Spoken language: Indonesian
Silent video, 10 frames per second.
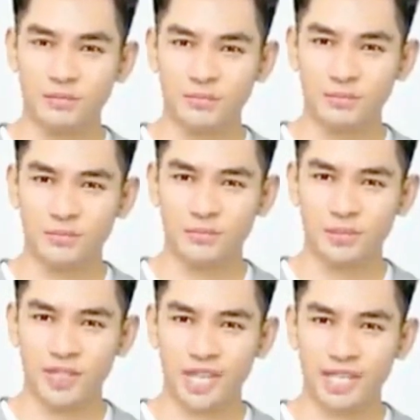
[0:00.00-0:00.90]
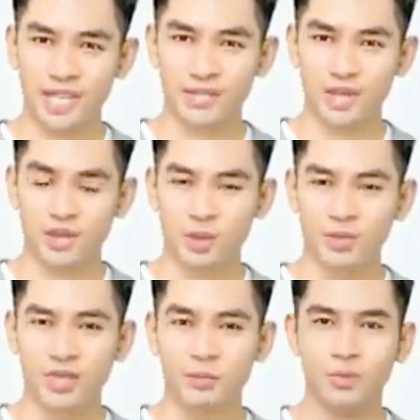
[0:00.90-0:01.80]
Bab
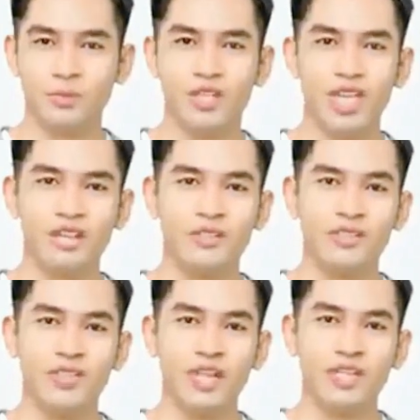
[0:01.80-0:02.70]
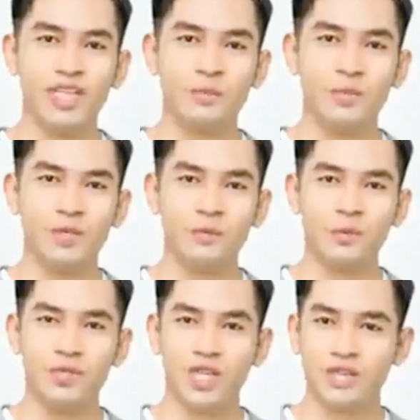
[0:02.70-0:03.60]
2652 Misteri Tubuh
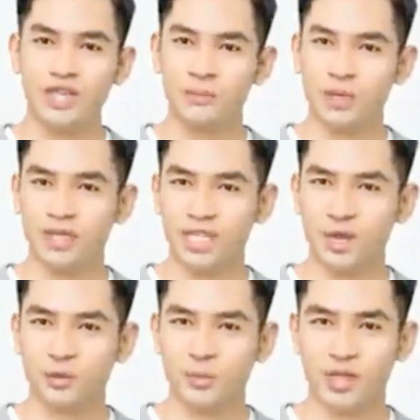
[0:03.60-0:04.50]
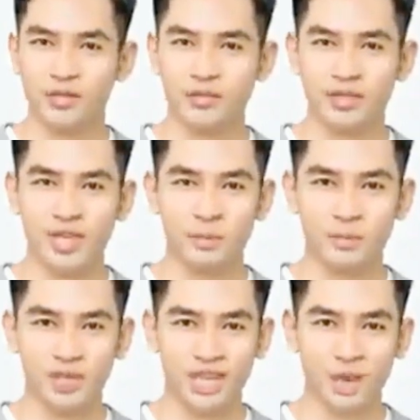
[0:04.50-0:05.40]
Tuan
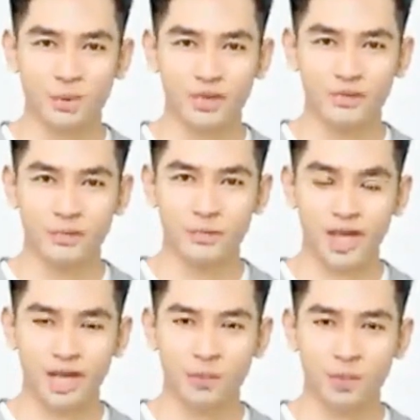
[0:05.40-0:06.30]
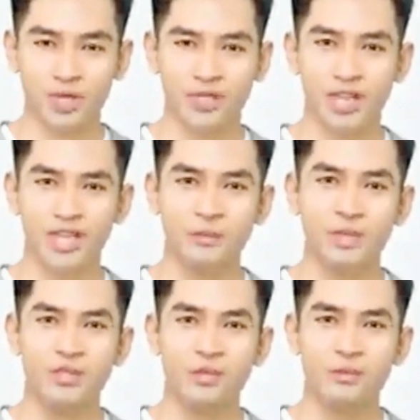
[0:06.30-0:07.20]
Bencana guntur menjadi semakin
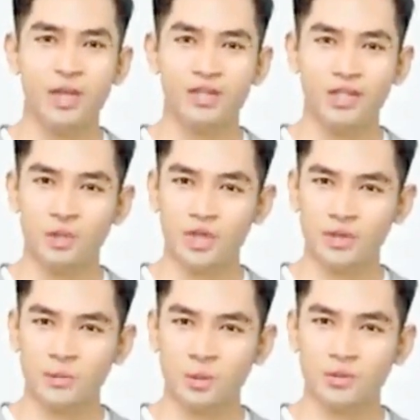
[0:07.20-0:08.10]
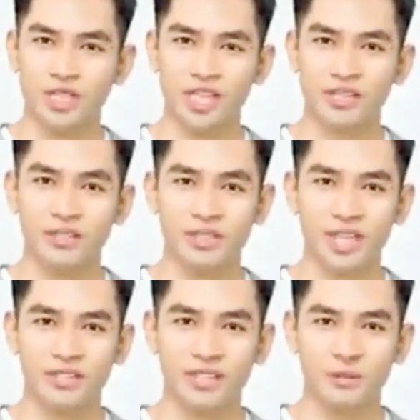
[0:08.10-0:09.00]
menakutkan saat semakin dekat,
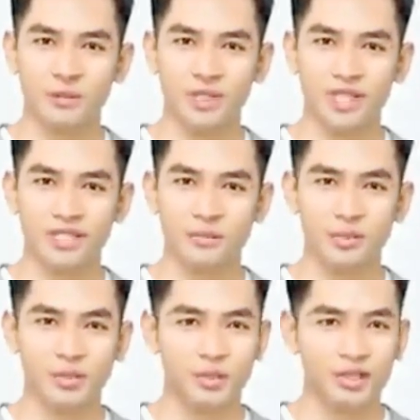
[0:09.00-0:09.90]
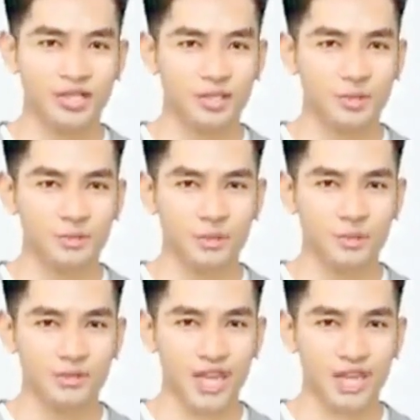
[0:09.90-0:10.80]
dan mulai menyebabkan
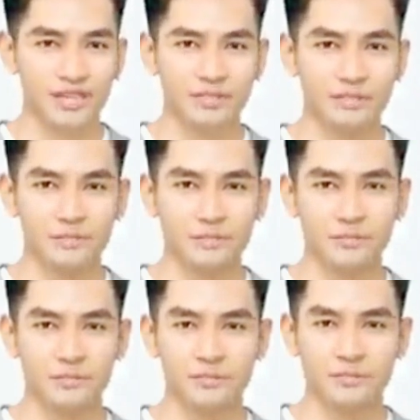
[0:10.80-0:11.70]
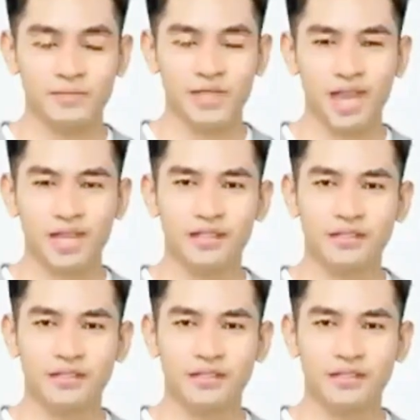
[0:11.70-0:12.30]
kerusakan pada tubuh Daniel.